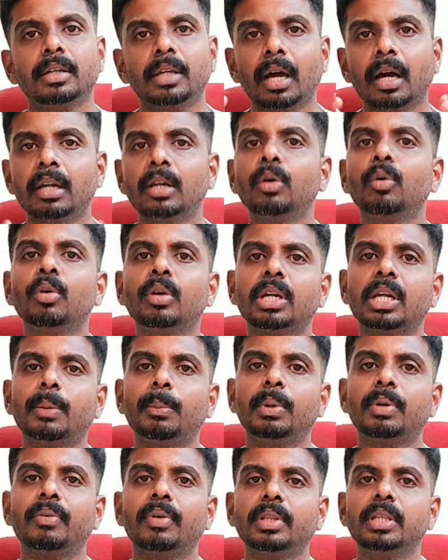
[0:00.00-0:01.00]
யாரோ ஒரு
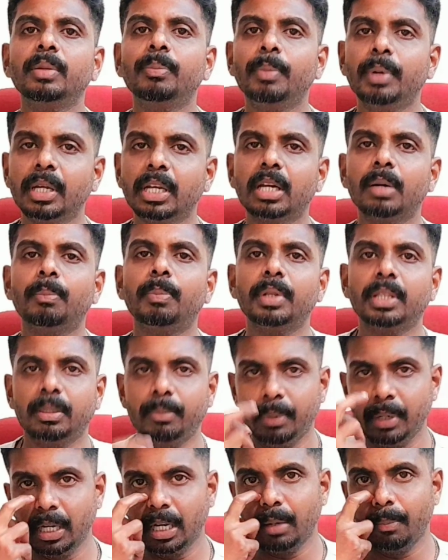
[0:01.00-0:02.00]
நபர் வந்து மின்கம்பத்து
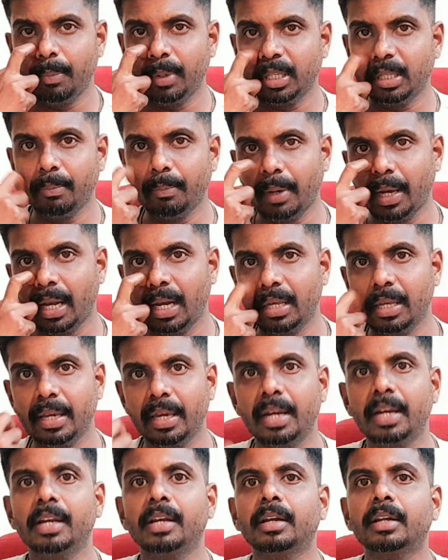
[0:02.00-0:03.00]
மின்கம்பத்து மேலே
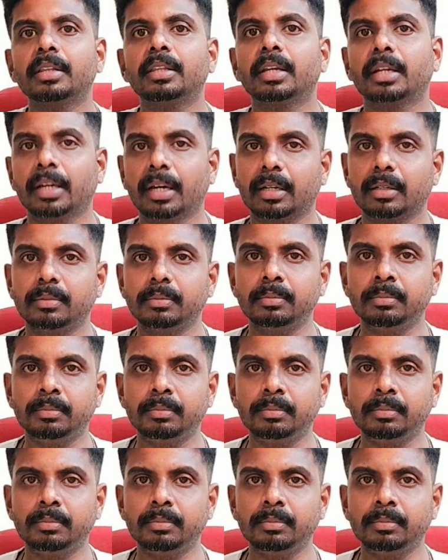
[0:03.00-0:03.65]
ஏறி நின்றுருக்கார்